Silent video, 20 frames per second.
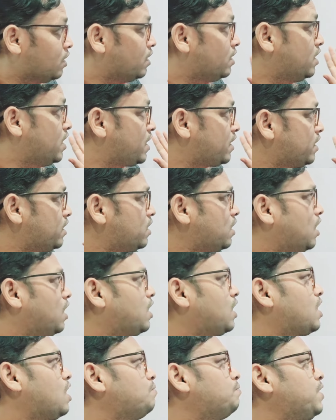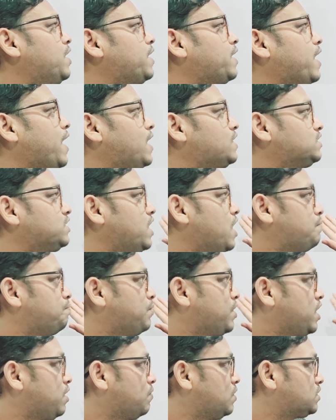लेकिन अगर हम एक ऐसे ऐप
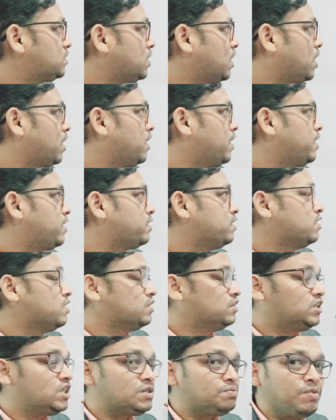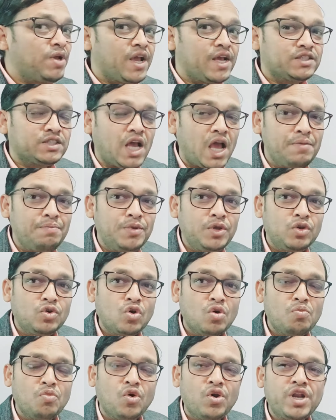में निवेश कर रहे हैं जिसमें एस
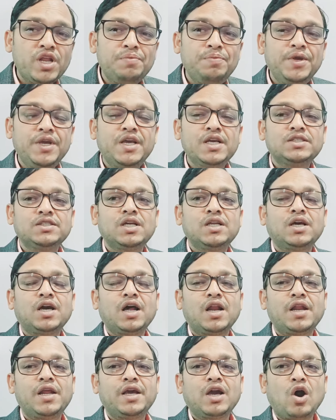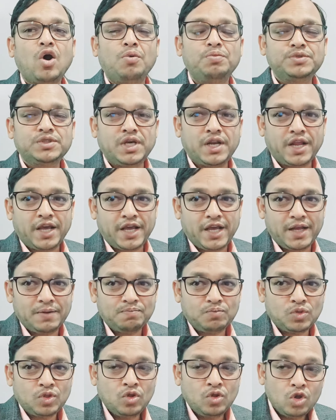को मोडिफिकेशन करने का ऑप्शन है
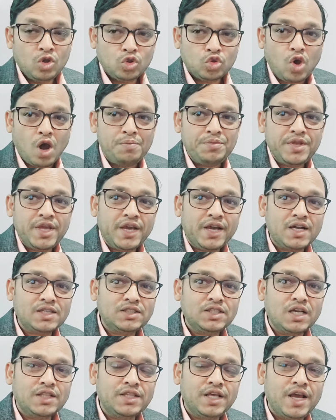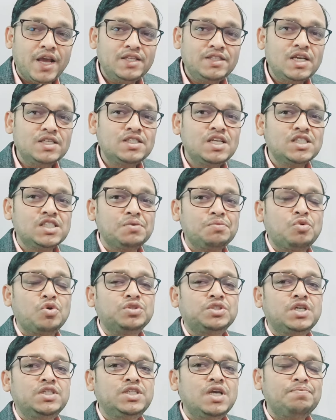तो हम ये कर सकते हैं जैसे
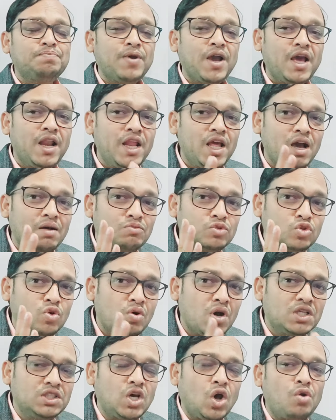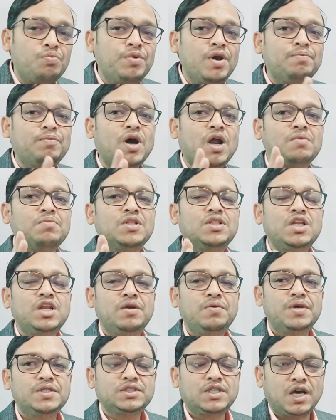सपोज कीजिए पहले हम दो हज़ार पर मंथ
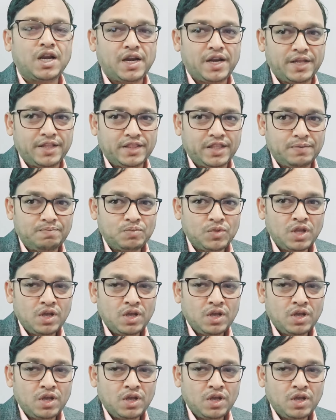निवेश कर रहे थे